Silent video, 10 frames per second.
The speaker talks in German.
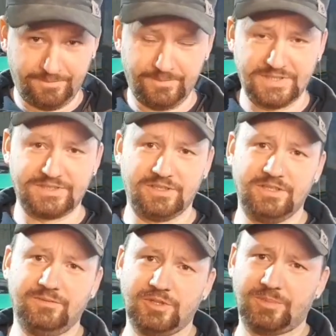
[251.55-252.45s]
bis dort
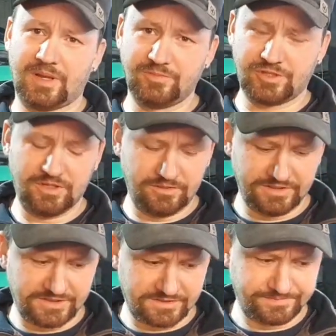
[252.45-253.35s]
hier, wo der Bremsschlauch
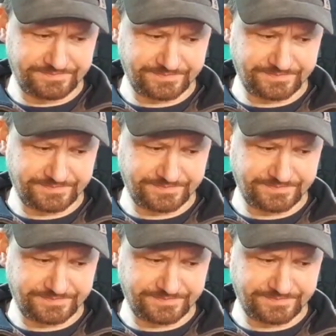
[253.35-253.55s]
ist.